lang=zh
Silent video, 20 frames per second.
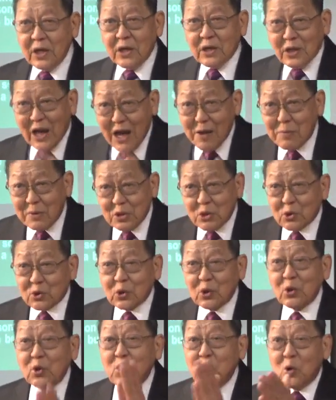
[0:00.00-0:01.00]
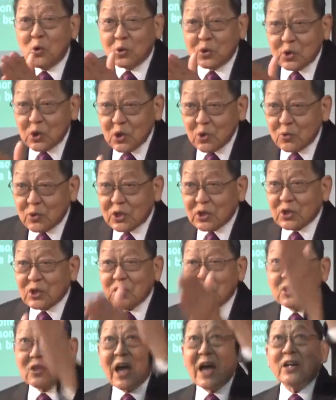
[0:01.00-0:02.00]
他们就是用旧约
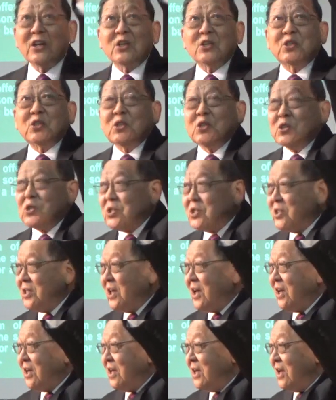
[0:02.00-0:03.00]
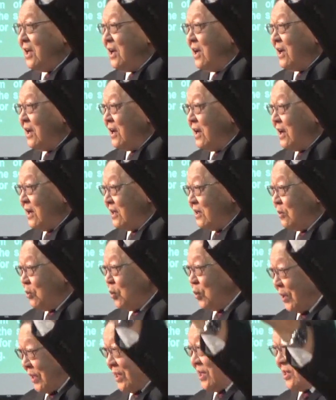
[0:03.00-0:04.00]
时代的这些
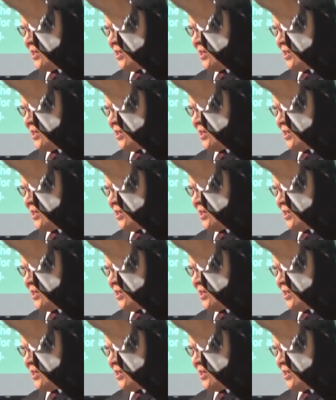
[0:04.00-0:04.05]
伟